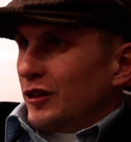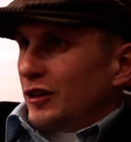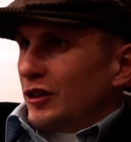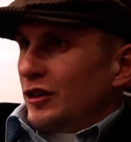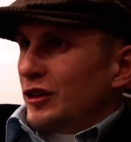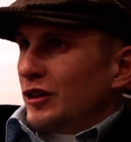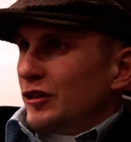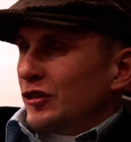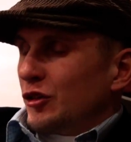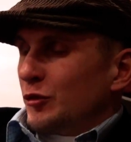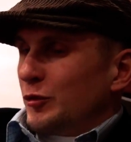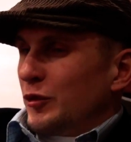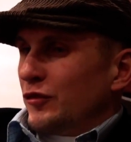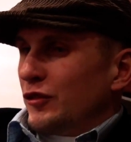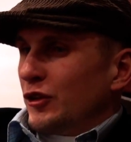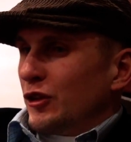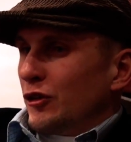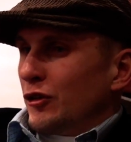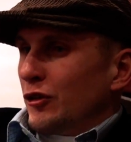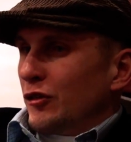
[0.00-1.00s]
I jest to
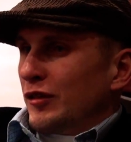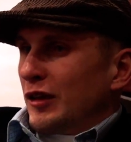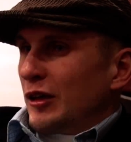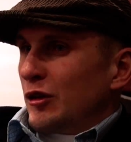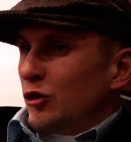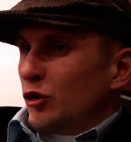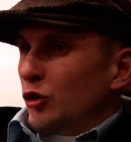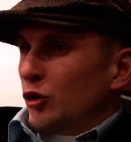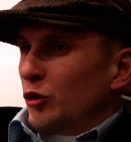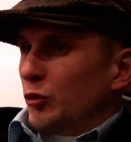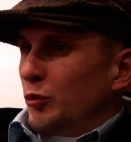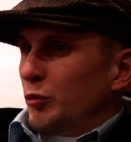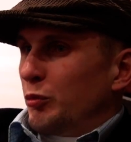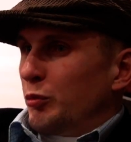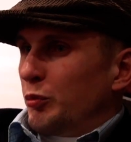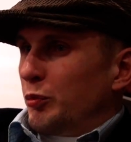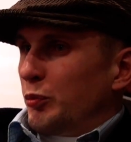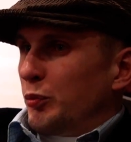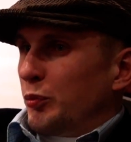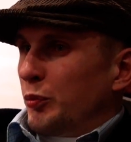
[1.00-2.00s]
pewnego rodzaju
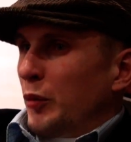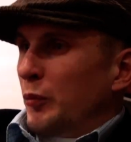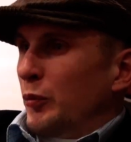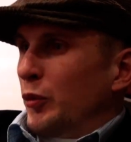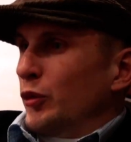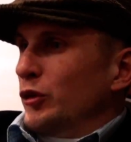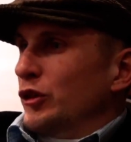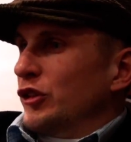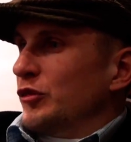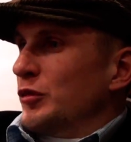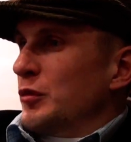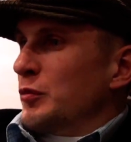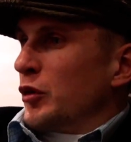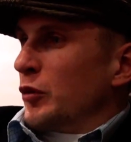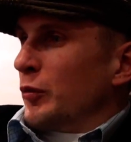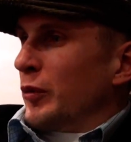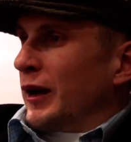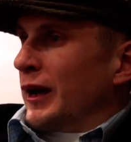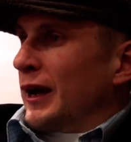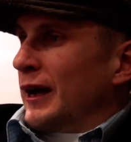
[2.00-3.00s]
populizm i
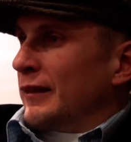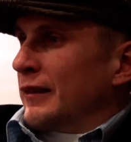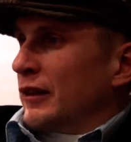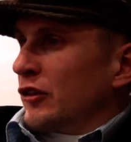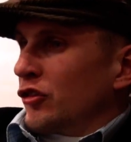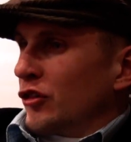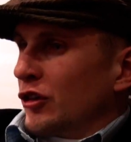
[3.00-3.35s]
propaganda,